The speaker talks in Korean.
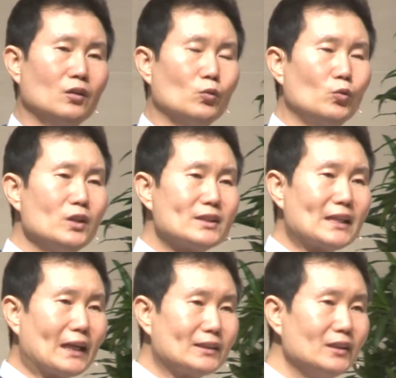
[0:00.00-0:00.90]
우리
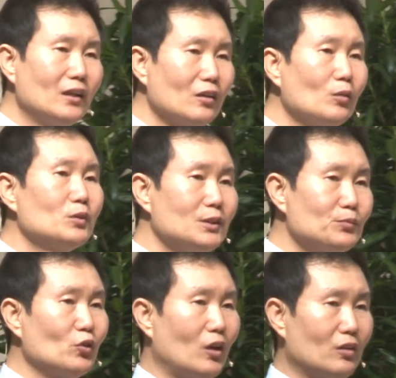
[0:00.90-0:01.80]
자신에게 너무
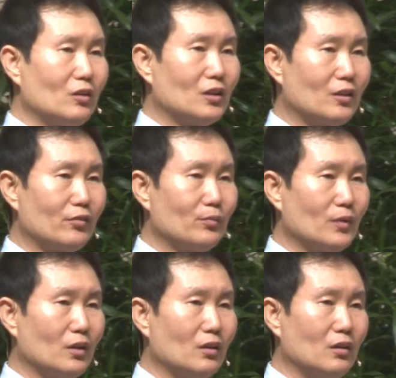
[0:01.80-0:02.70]
집중하는 경향이
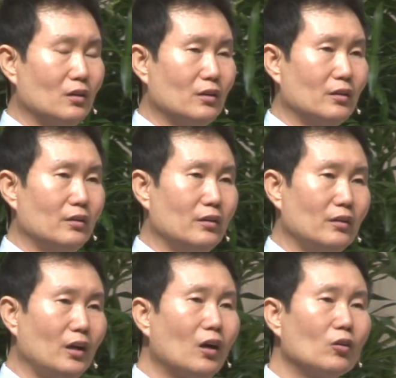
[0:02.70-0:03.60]
있습니다.
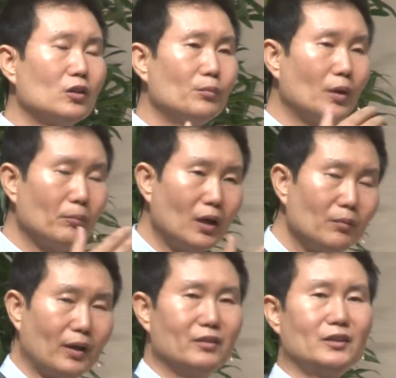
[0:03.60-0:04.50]
내가 어떤 평판을
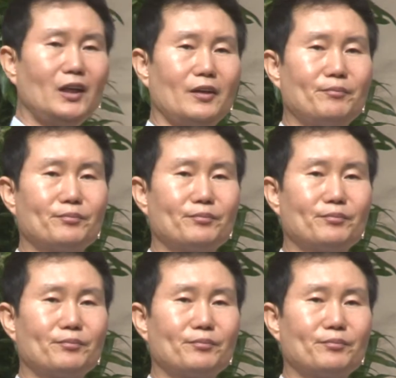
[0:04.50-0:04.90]
받느냐,